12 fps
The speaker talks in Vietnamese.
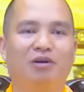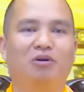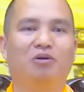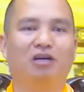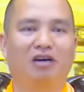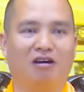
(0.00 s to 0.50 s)

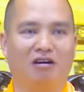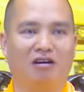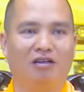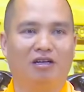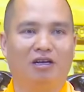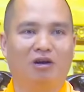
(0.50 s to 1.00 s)
độ được họ.
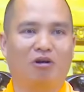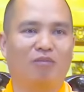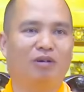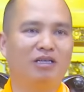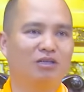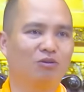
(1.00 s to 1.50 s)

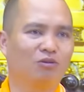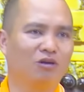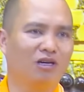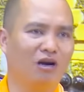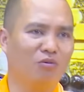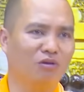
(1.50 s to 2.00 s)
Còn bây giờ chúng tôi
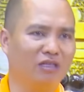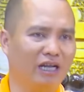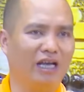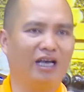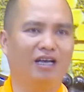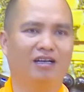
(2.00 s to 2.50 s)
không
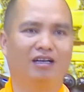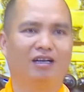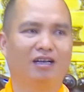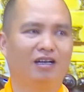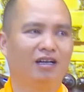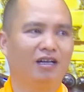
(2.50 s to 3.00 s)
thể
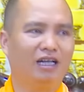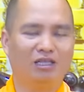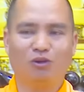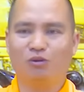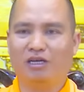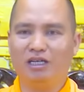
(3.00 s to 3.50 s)

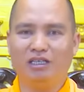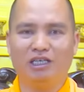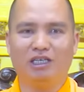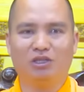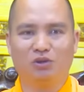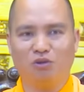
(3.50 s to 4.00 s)
lên tụng kinh
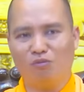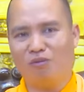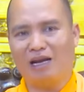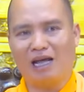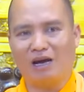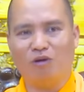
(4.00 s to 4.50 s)
chỉ chú
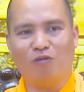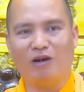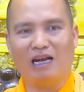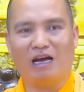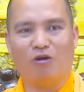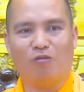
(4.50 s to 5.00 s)
umbala
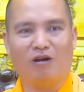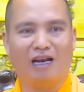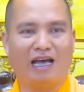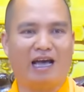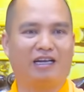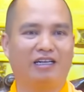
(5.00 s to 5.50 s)
umbala
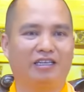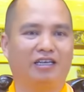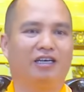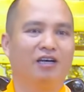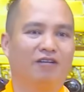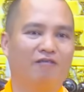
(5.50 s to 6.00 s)
umbala thì
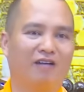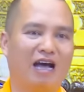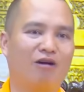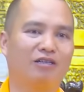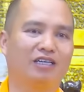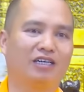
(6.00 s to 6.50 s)
gì?
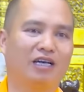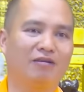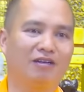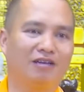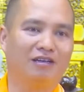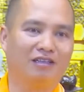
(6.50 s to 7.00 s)
Vào gì cái
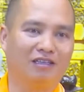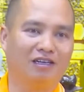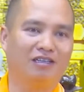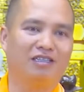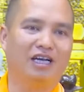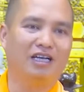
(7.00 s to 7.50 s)

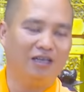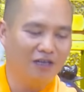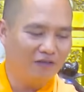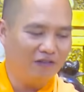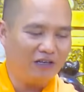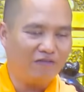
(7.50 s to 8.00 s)
tờ giấy
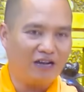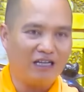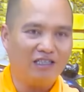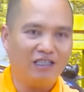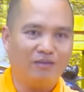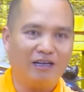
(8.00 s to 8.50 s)
viết
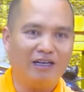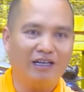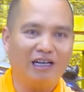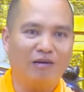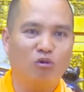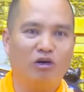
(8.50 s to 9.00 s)
vài chữ vào đây
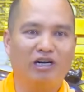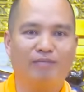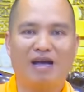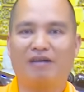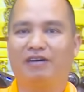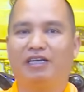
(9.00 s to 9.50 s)
lá bùa để
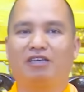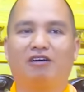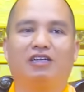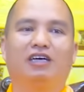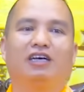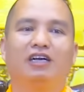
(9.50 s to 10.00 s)
mang về
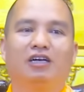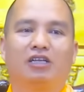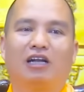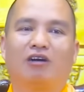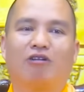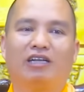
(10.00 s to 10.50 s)
cho gì,
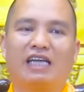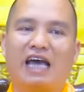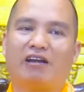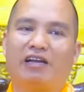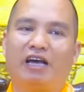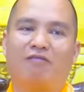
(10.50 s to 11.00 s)
cho thằng con
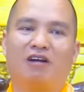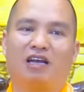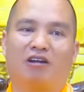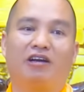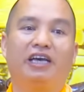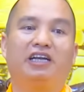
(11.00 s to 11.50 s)
trai nó đeo vào
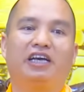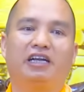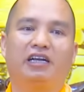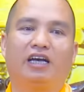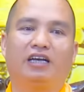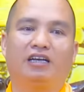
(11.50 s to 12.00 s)
là nó hết
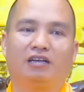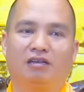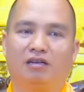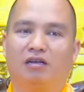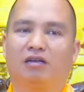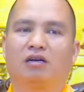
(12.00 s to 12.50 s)
nghiện đấy.
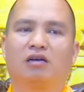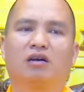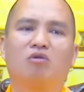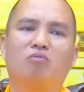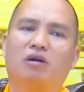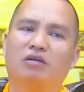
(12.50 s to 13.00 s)

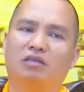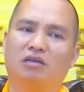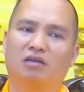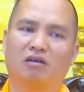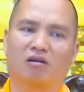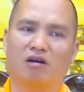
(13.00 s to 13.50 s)
Không bao
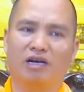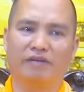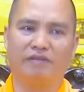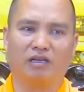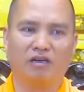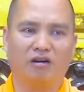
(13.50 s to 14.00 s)
giờ có cái
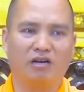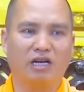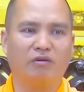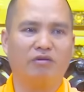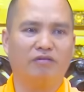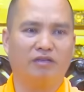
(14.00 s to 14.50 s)
việc đó
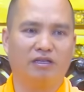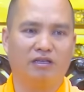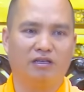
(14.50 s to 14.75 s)
các quý vị.